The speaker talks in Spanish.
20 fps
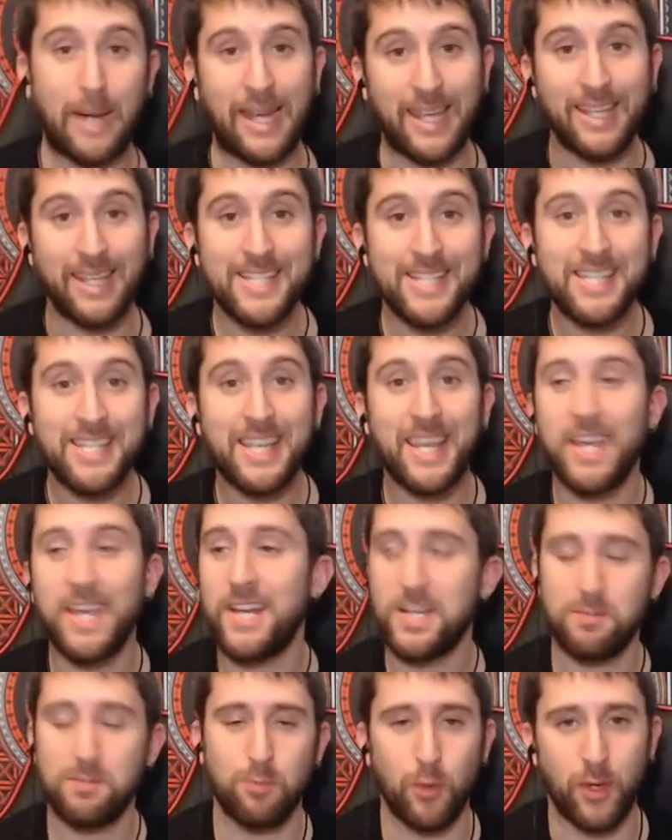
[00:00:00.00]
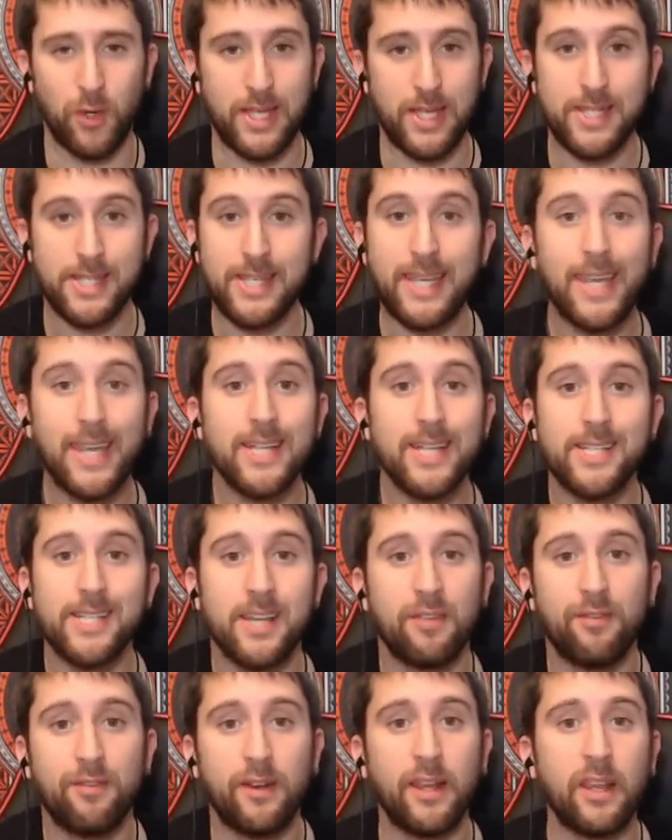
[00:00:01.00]
Vale, si quieres puedes, si quieres
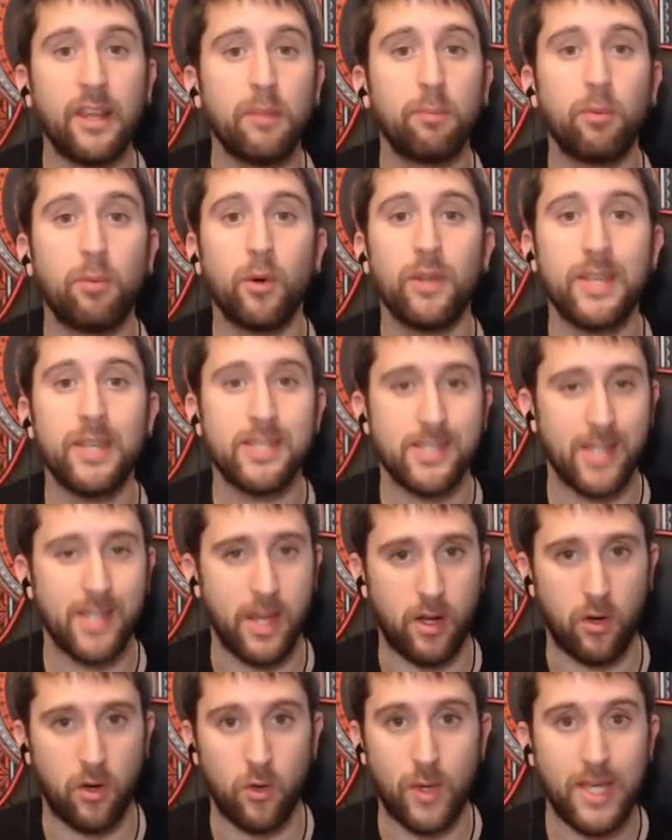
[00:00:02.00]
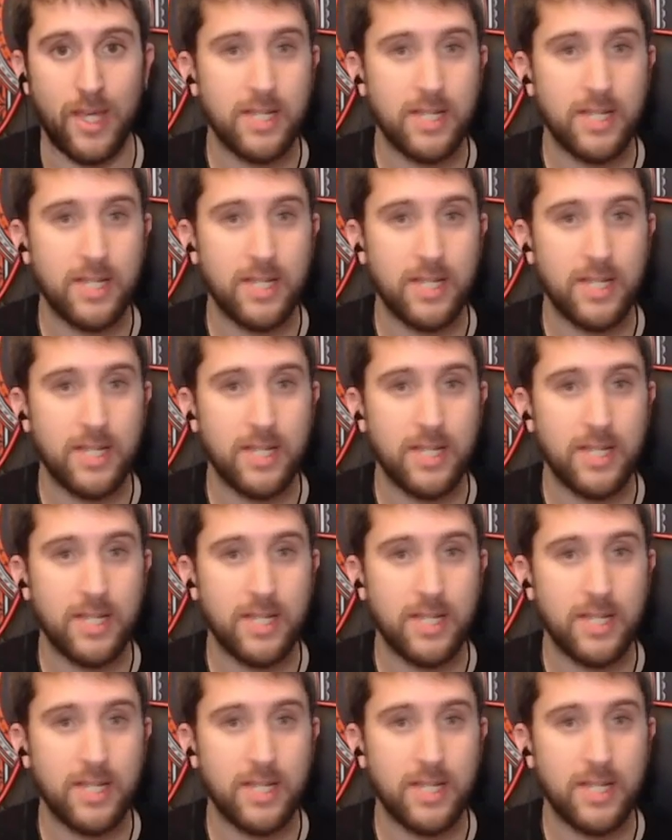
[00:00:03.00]
ser feliz puedes serlo,